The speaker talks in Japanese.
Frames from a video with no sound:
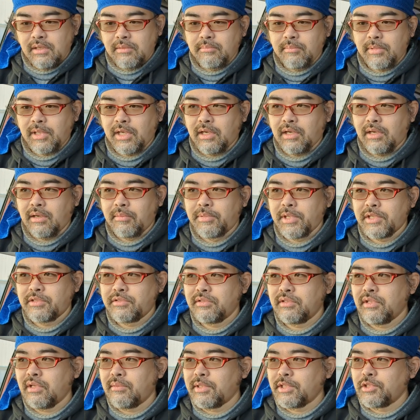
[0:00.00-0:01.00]
まあ、
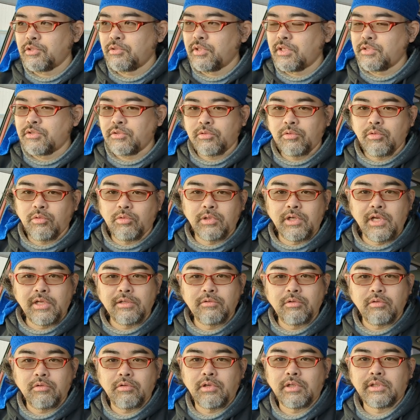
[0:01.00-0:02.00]
別な場所でちょっと掘れる
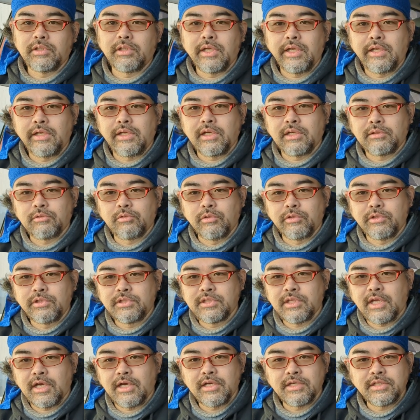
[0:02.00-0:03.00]
ところがないかと
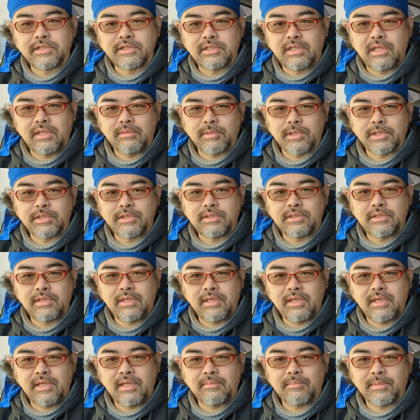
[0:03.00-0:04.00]
探してまし
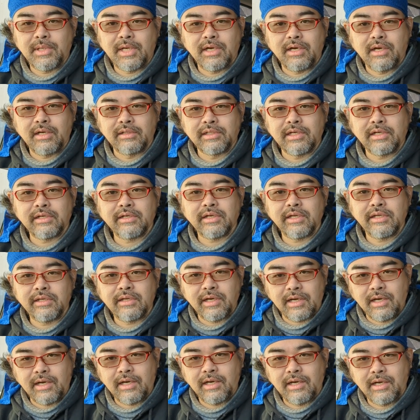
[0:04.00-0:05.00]
て、まあ、何回
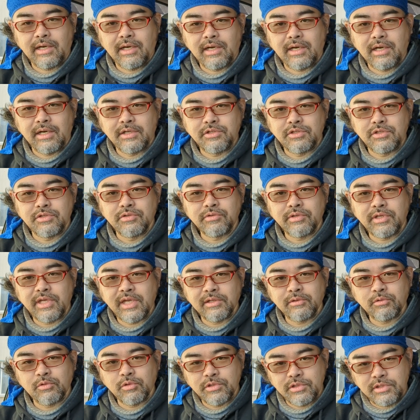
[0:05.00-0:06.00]
か、あ準
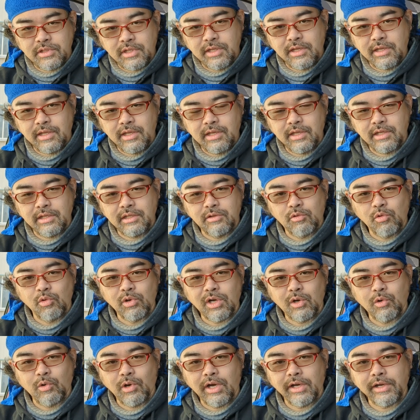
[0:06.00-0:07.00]
研として、えー、動
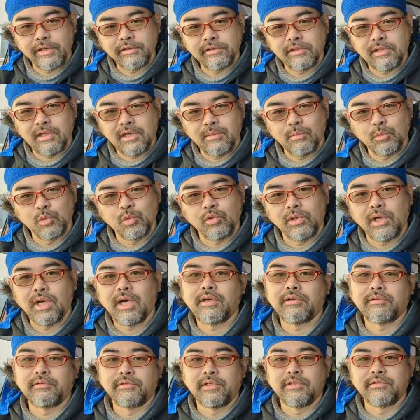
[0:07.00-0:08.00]
画を上げたものが
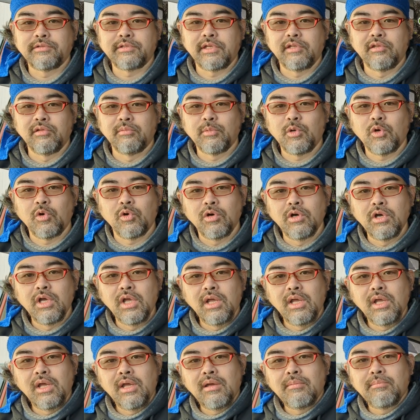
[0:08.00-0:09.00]
あるんですけども、
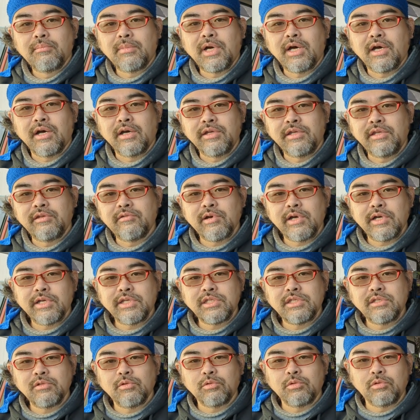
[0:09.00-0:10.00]
まあ、いわき
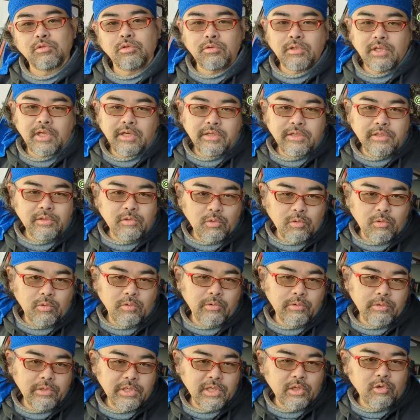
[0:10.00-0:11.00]
市の隣の
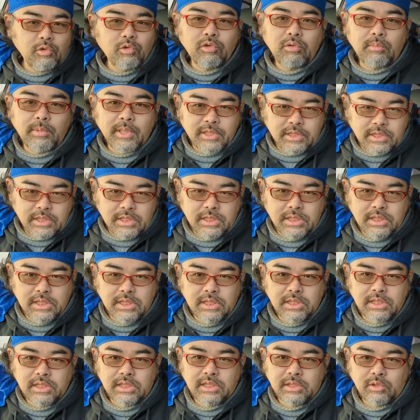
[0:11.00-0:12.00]
広野町
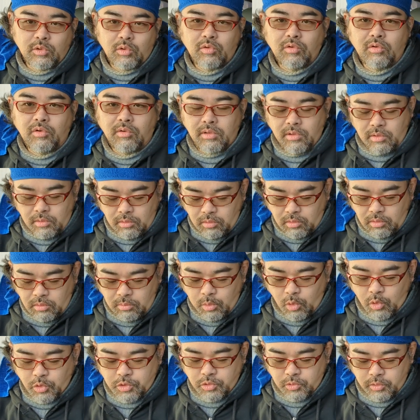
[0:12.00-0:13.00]
の
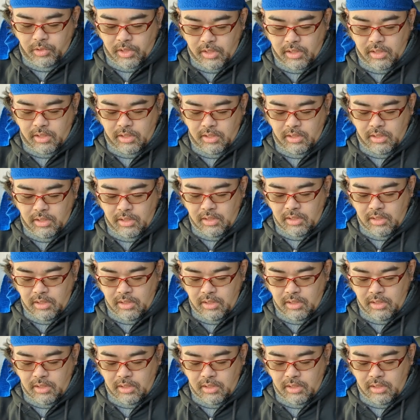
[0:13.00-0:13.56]
某所で、